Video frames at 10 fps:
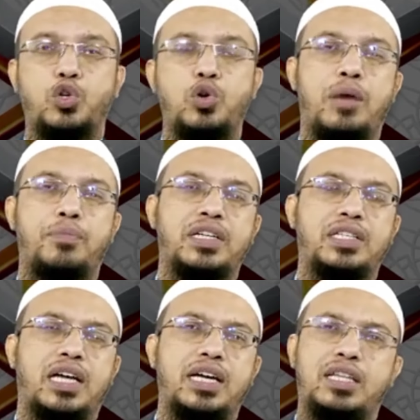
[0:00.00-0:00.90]
আশঙ্কা আপনার
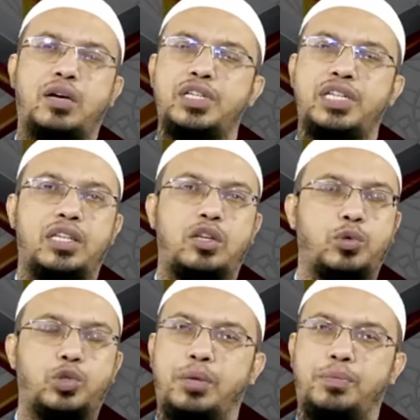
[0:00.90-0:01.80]
থাকে তাহলে সেক্ষেত্রে
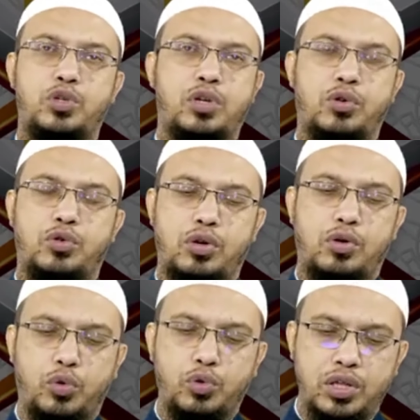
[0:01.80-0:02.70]
অবশ্যই আপনার জন্য কন্টিনিউ
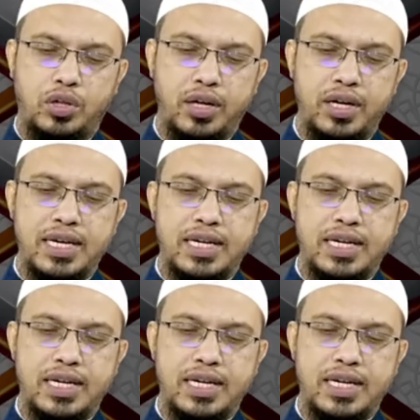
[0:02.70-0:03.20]
করা উচিত নয়